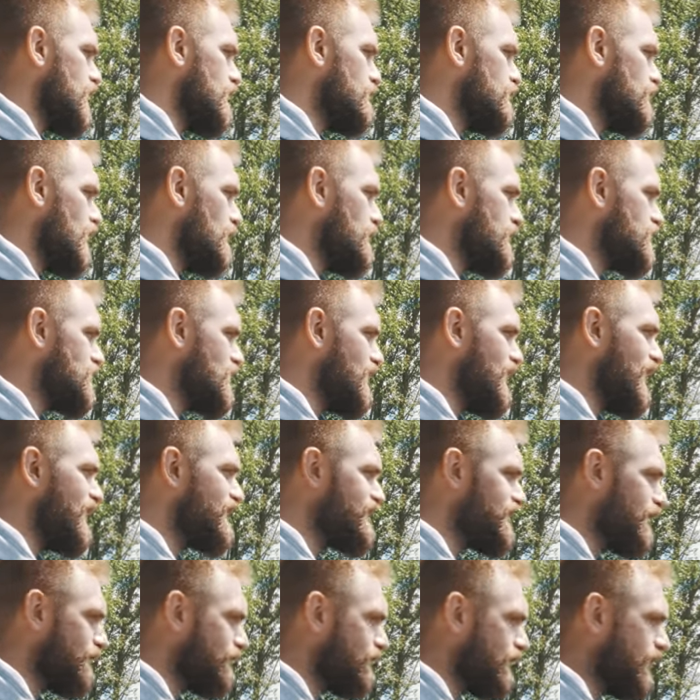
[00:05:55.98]
allez pouvoir pêcher
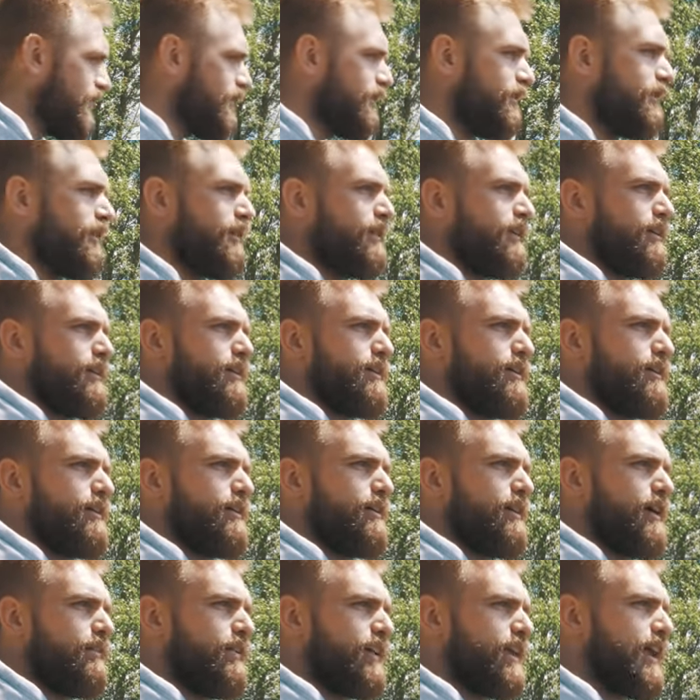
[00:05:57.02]
assez fin
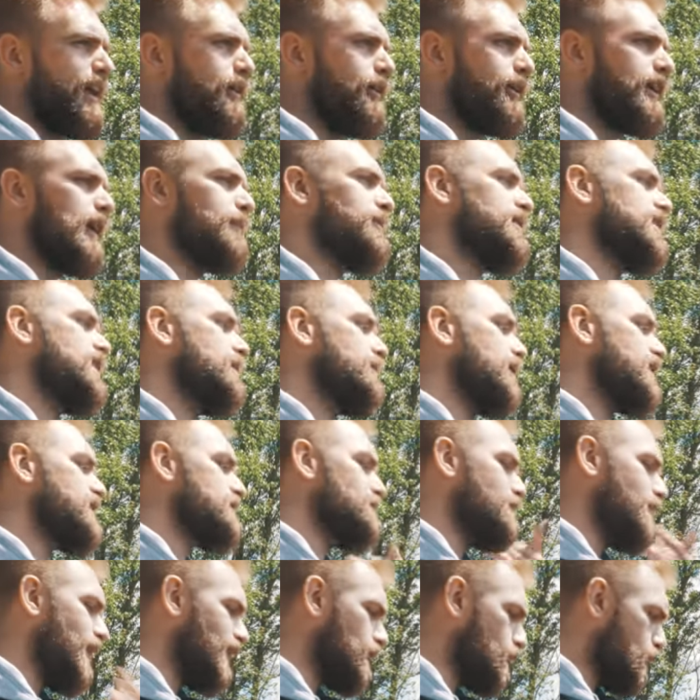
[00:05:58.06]
euh, avec un leurre quand même qui
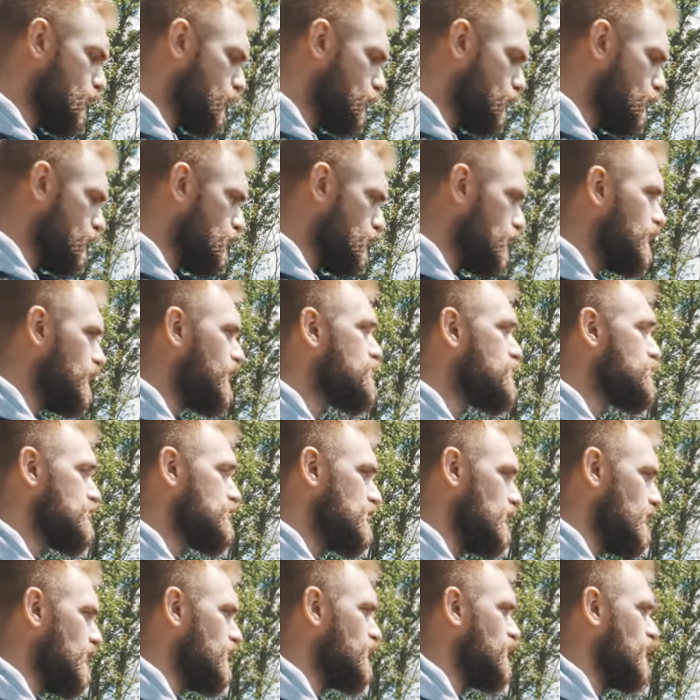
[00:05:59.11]
déplace pas trop d'eau et
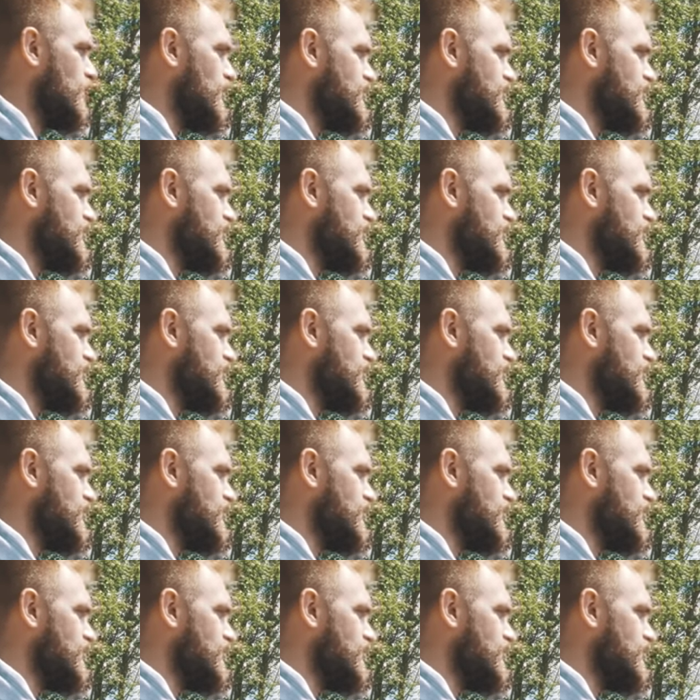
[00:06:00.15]
justement dans